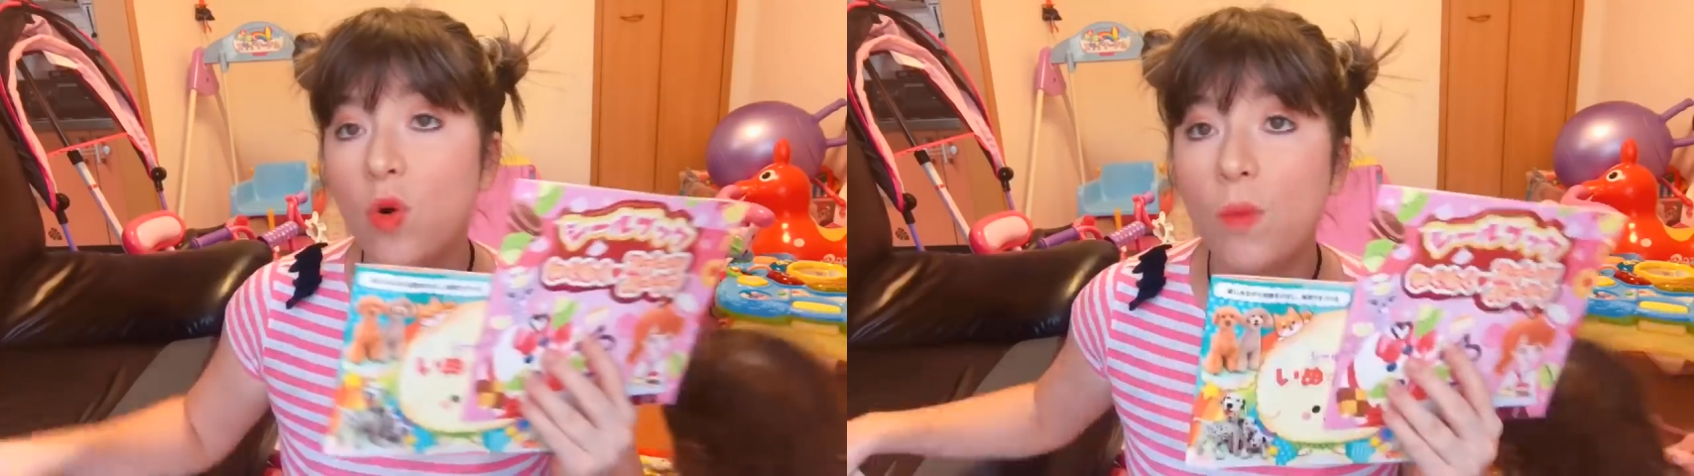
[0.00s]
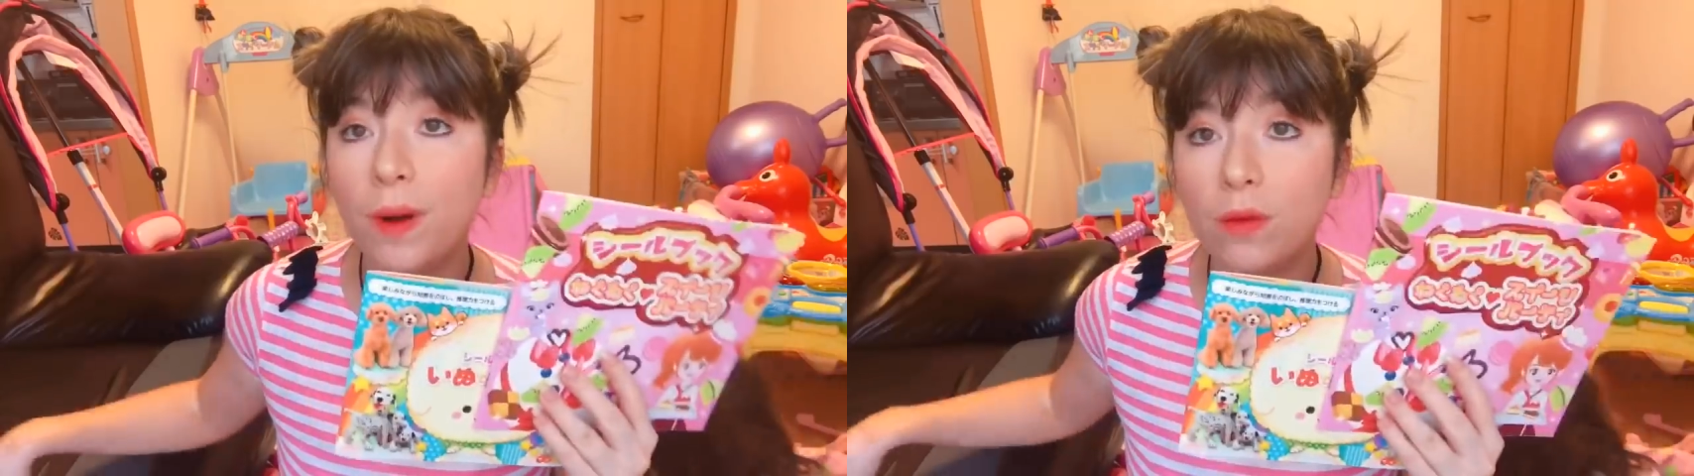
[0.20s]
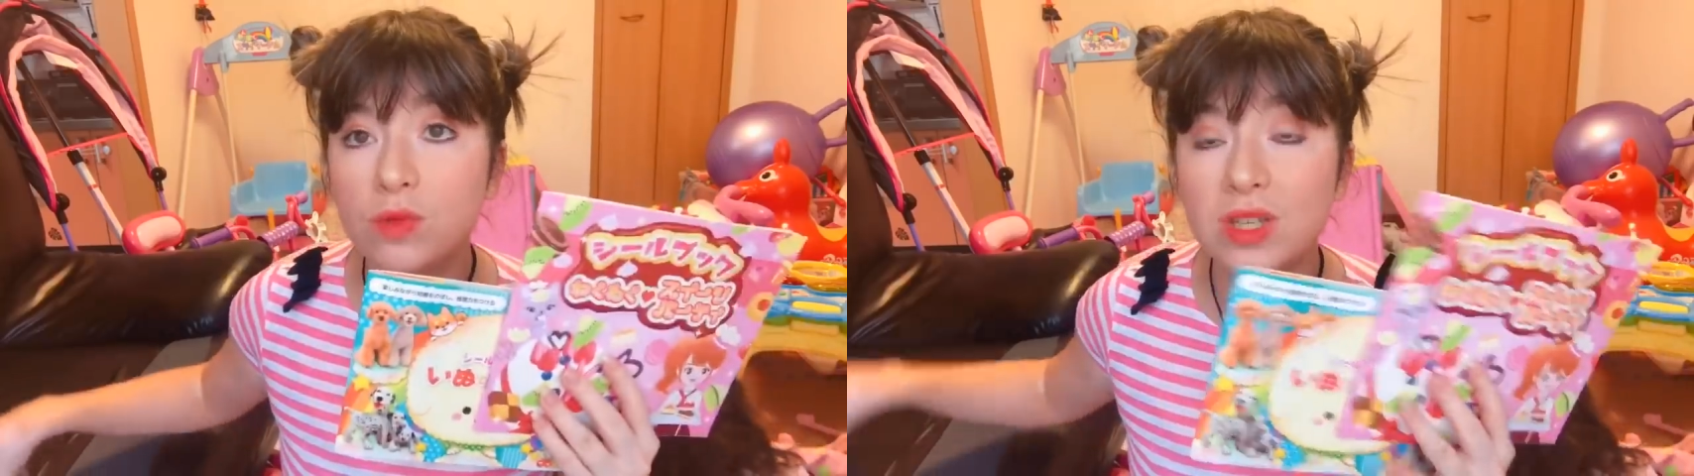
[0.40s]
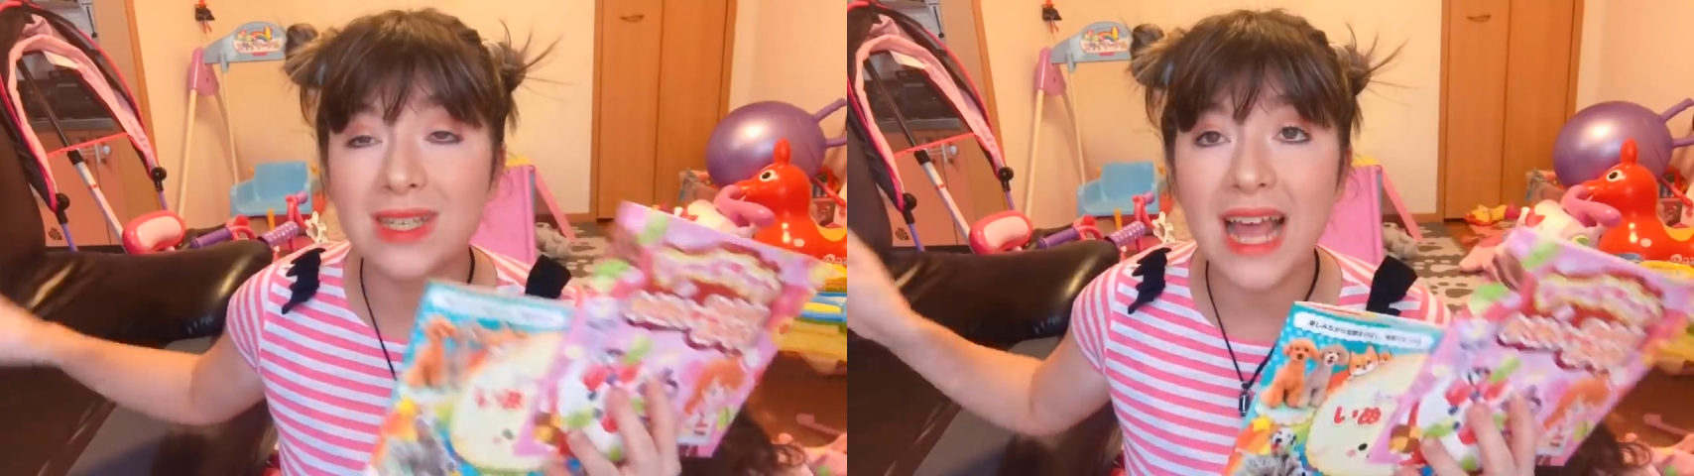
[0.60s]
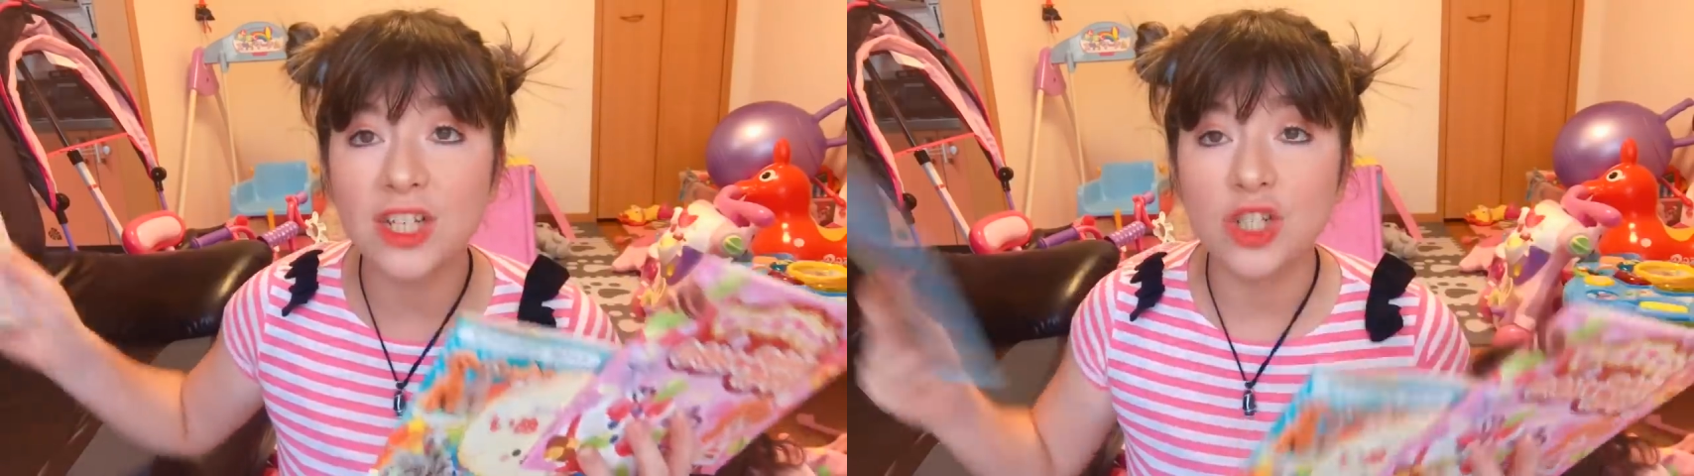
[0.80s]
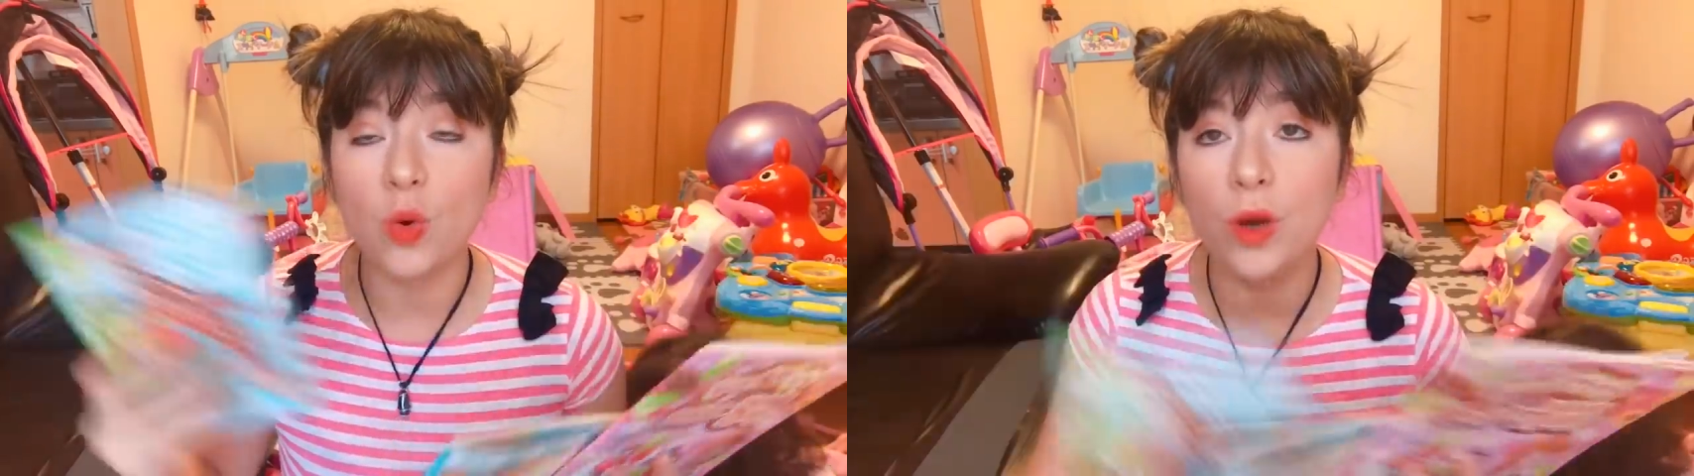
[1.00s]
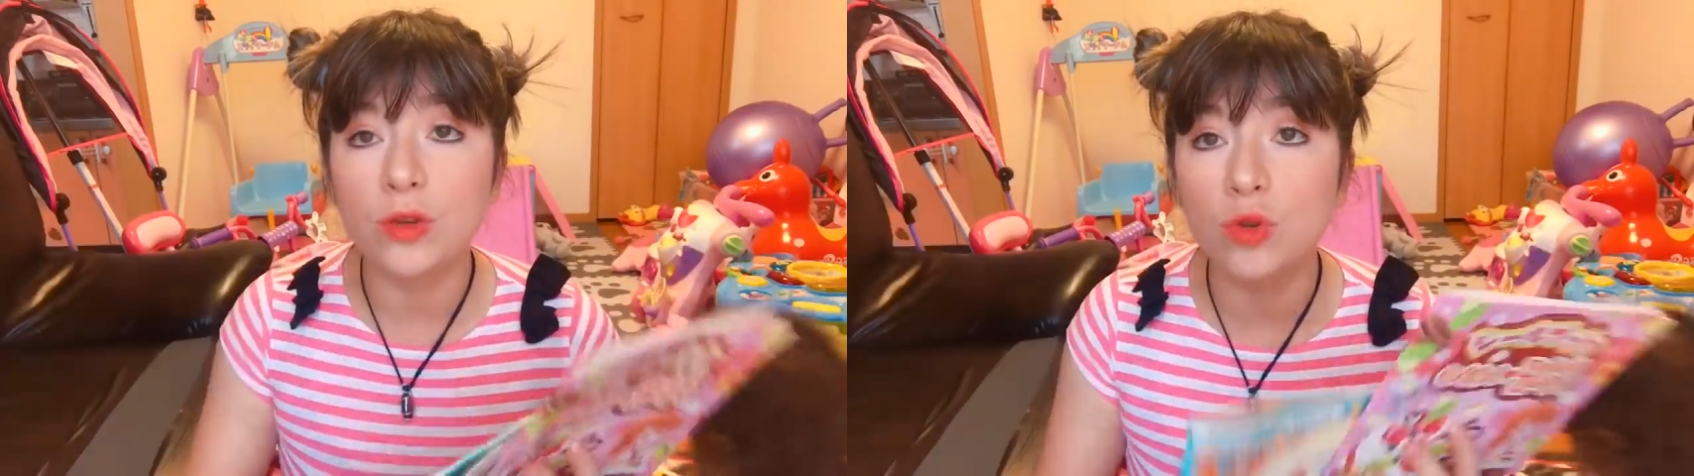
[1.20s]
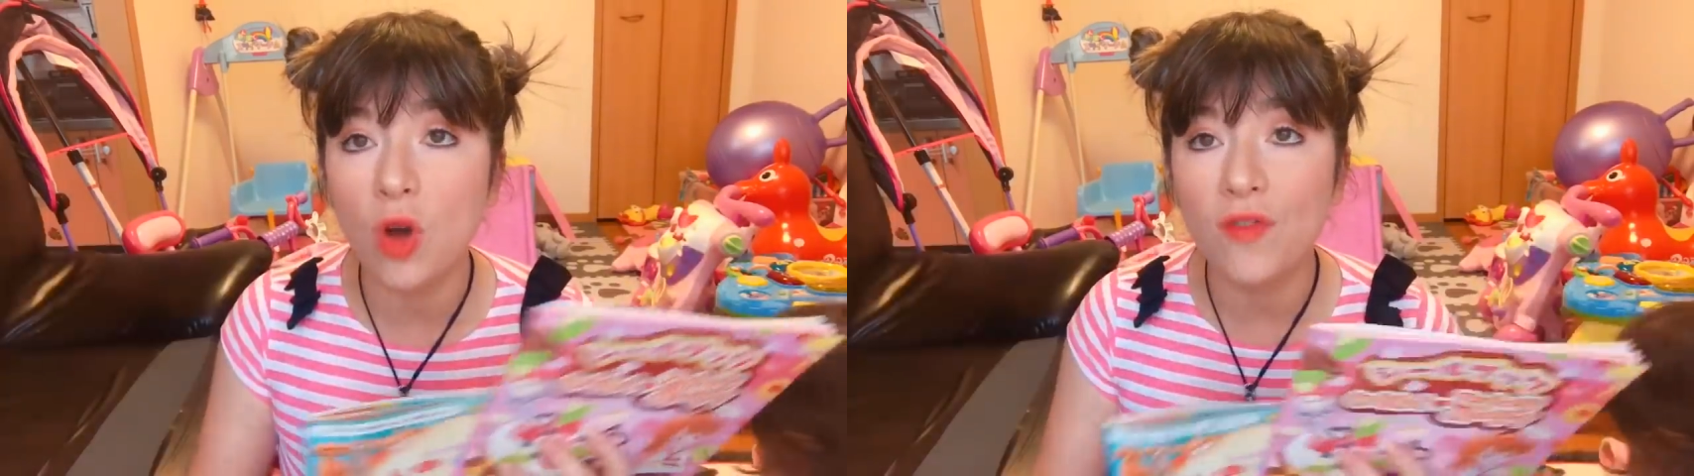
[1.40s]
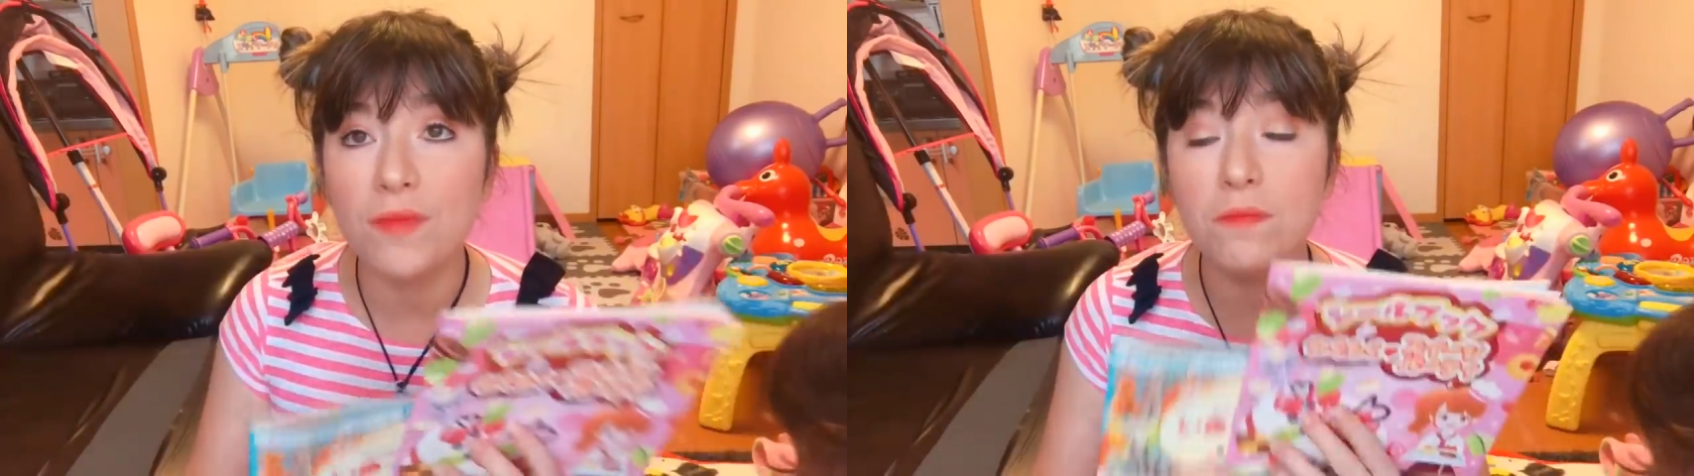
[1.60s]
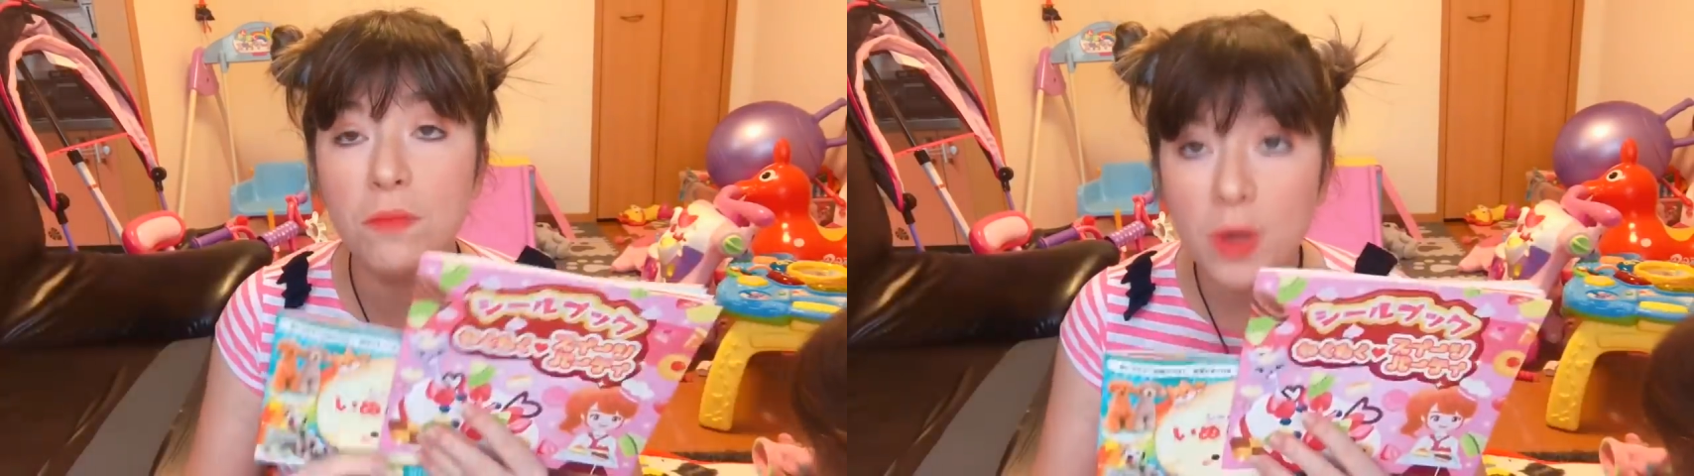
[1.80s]
compra uns 7, 8,
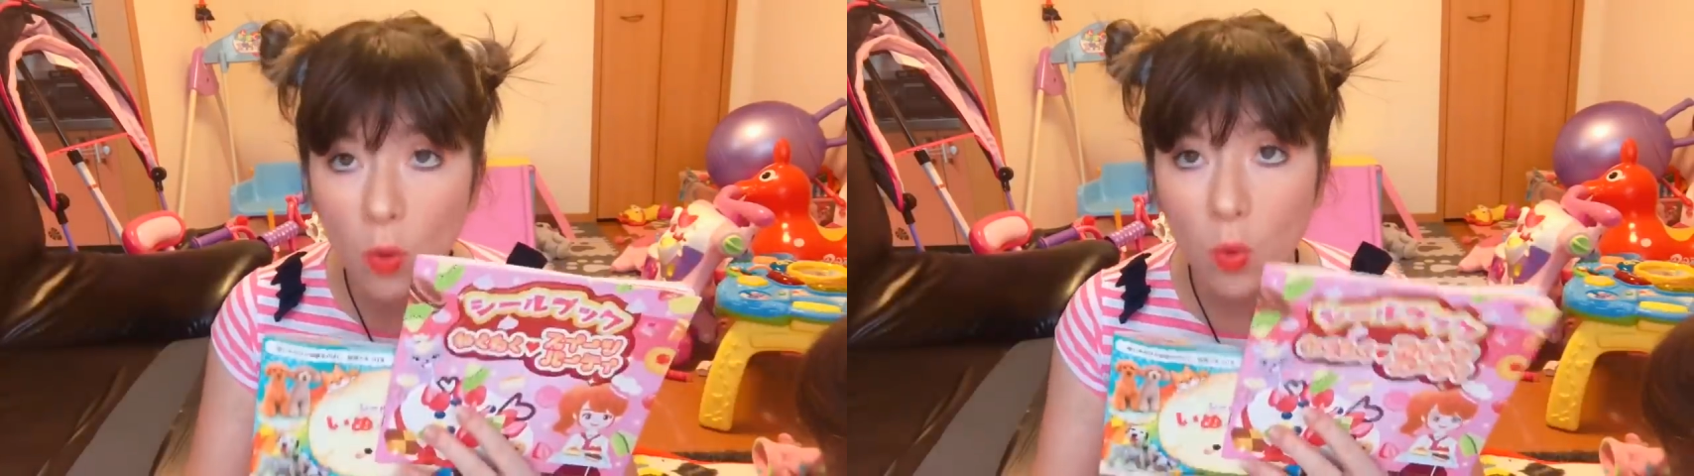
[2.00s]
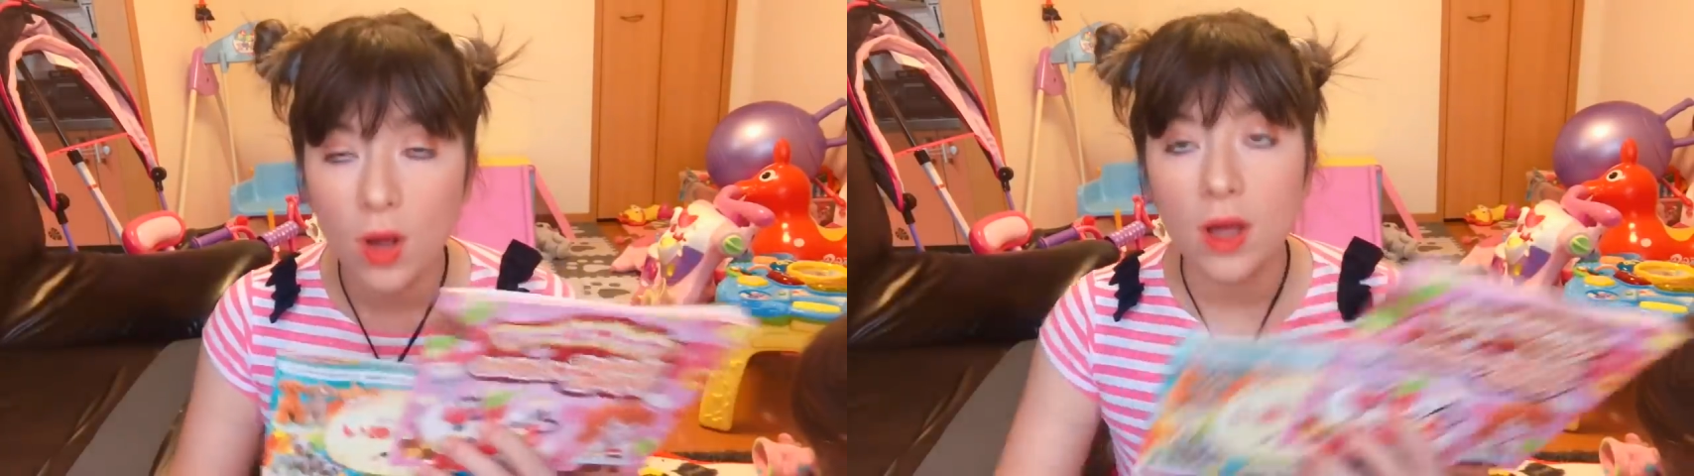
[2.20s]
9 mil